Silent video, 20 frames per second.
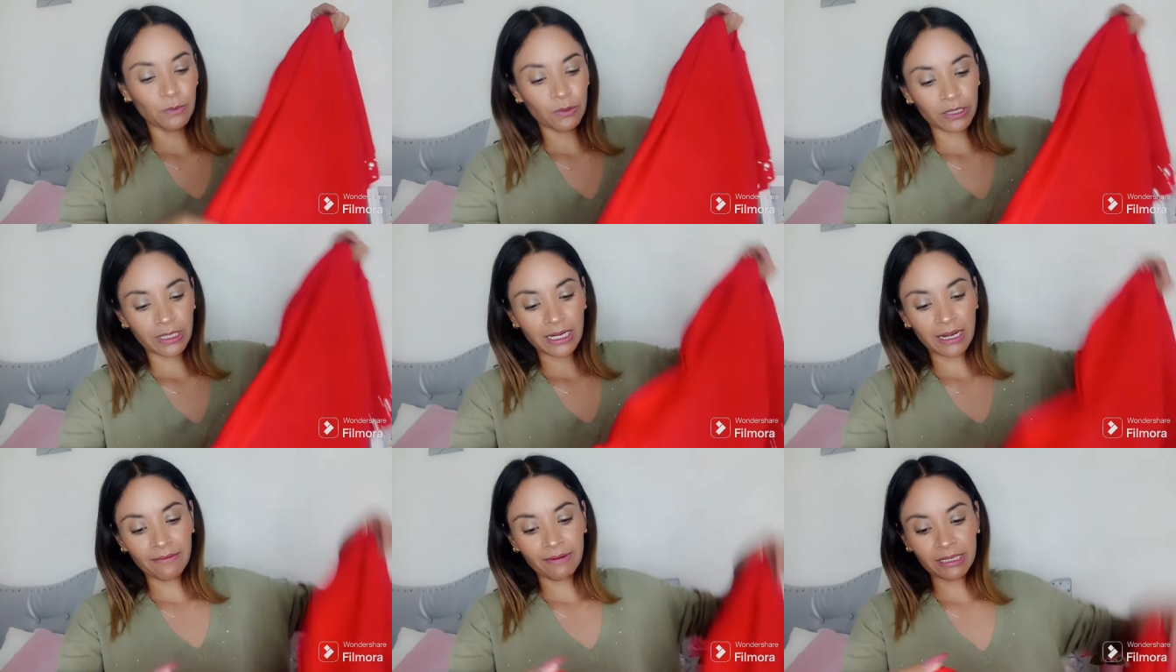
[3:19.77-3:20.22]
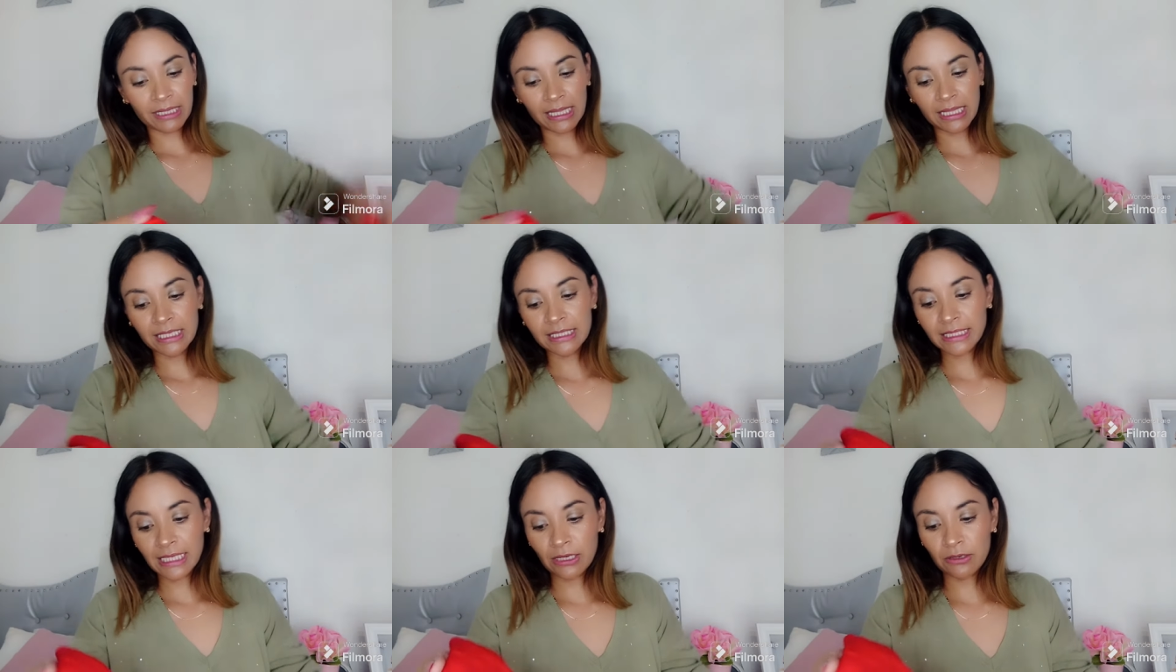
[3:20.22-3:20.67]
porque la
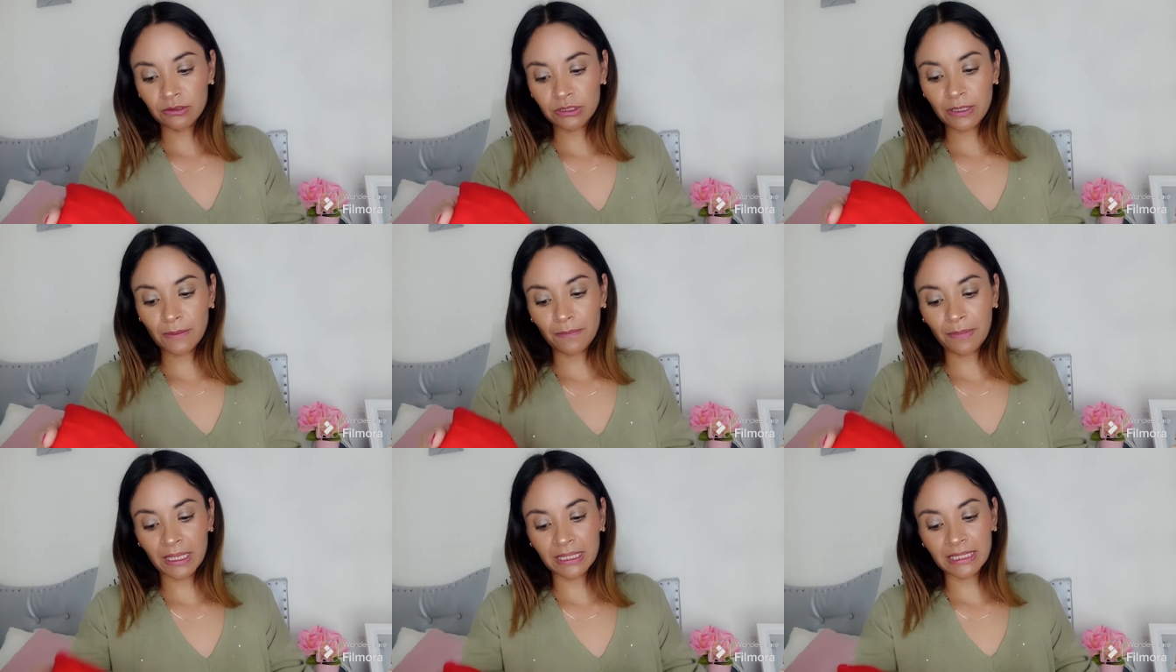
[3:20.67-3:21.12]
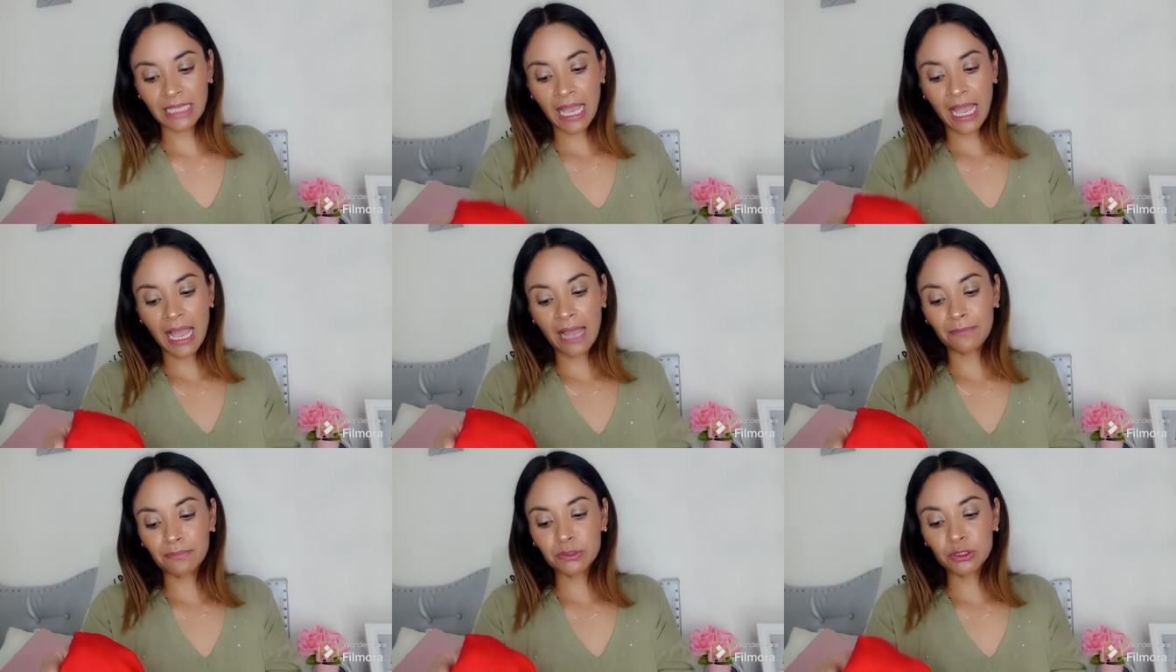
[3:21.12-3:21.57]
verdad es que no se
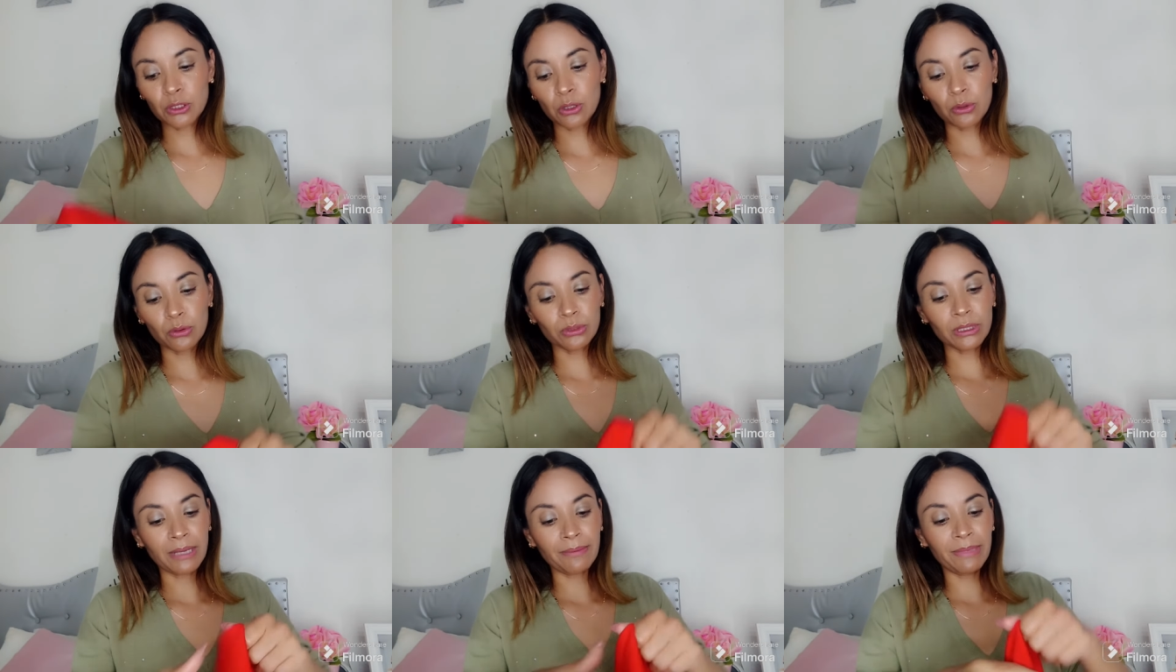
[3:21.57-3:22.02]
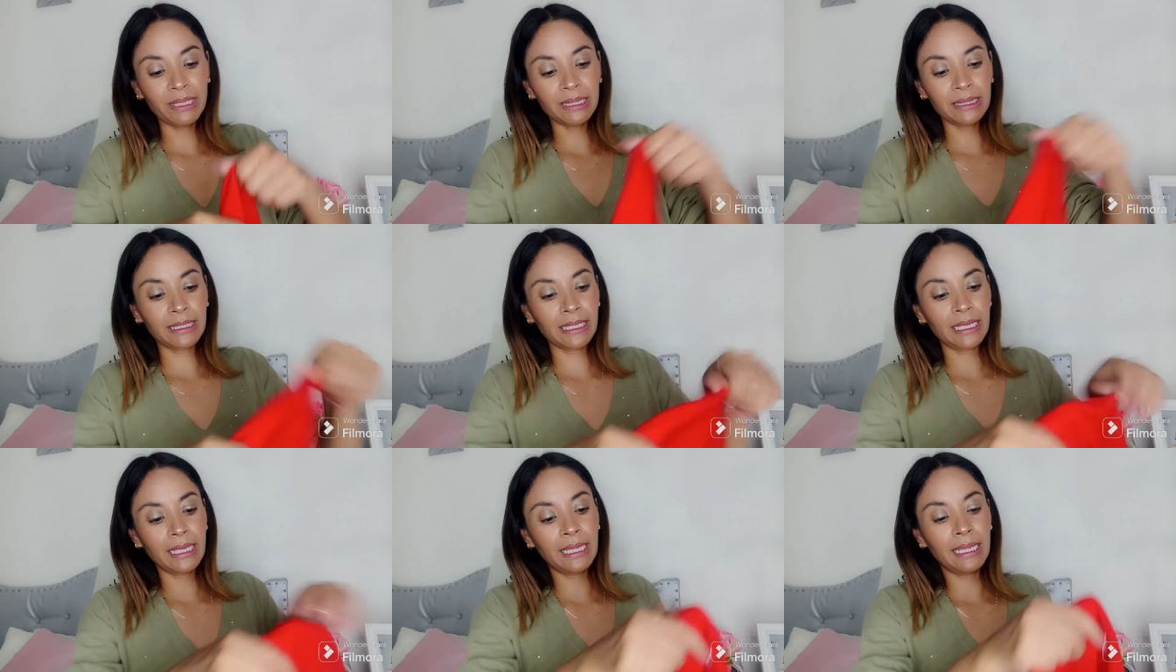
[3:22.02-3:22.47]
pasa
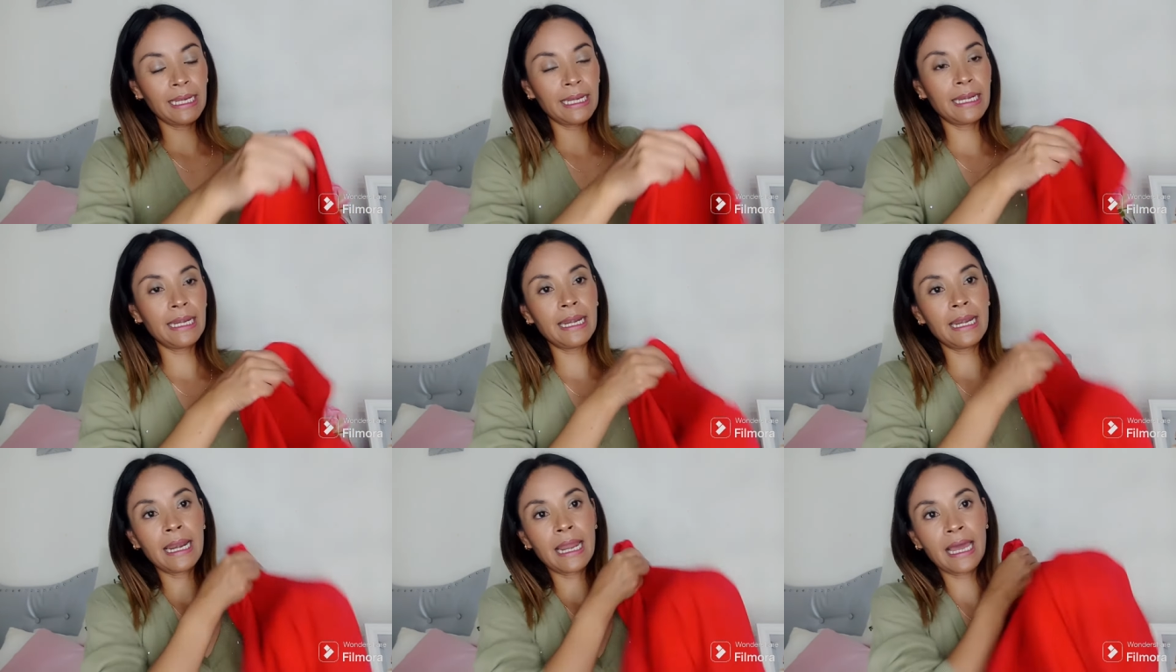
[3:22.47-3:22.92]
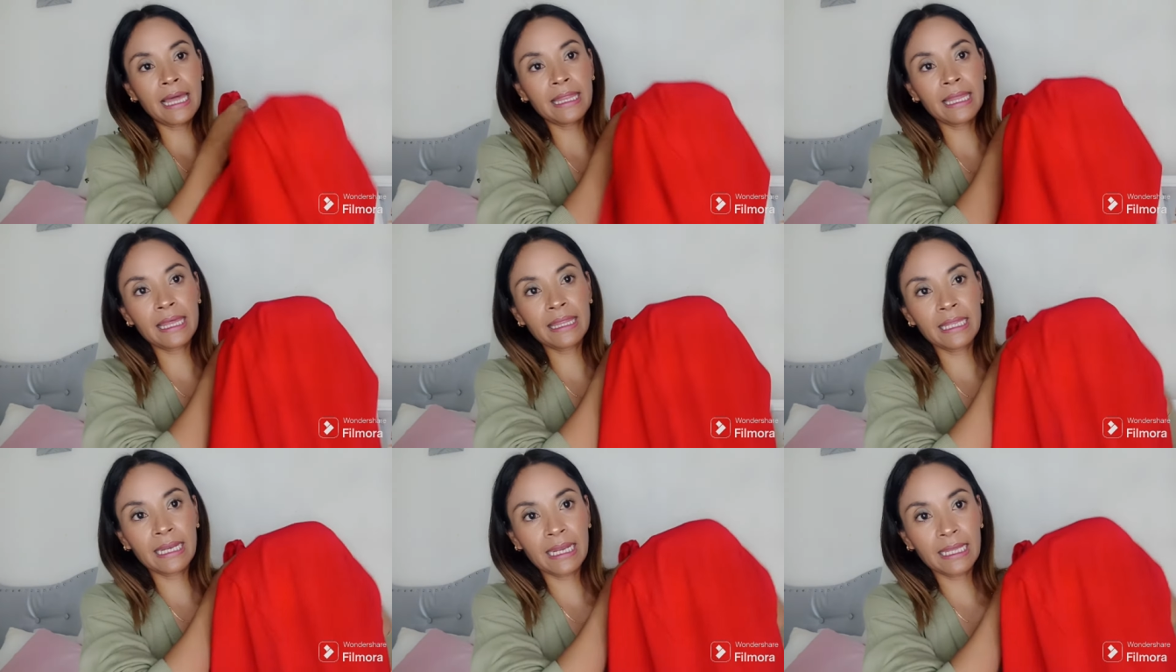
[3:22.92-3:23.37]
absolutamente
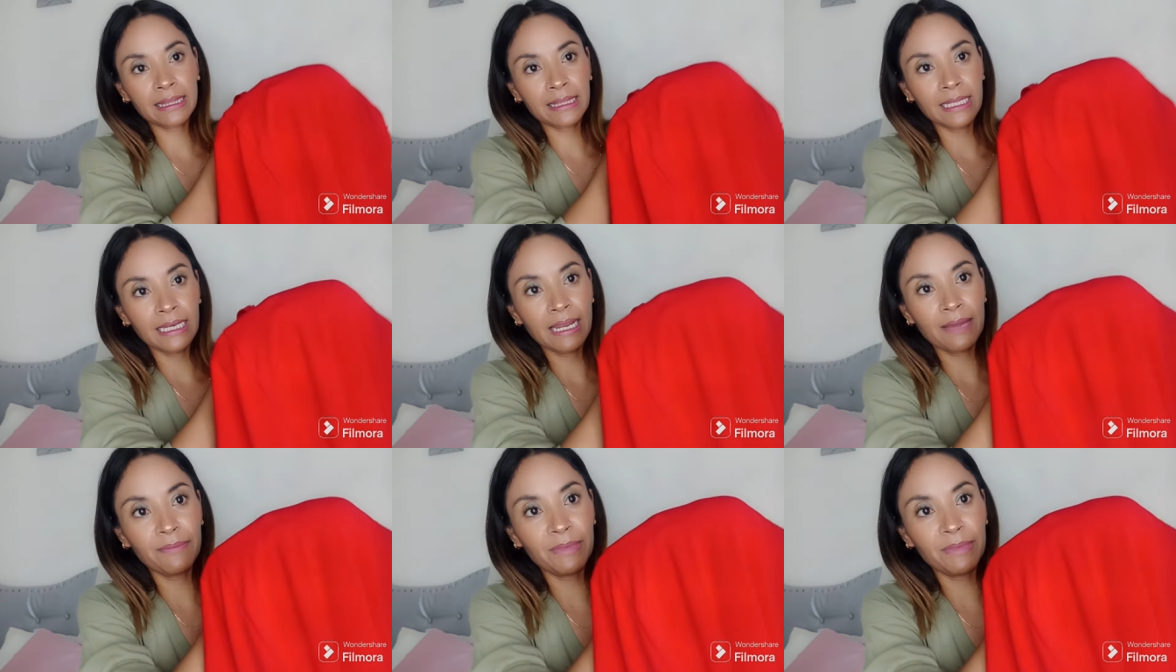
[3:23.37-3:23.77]
nada de la tela.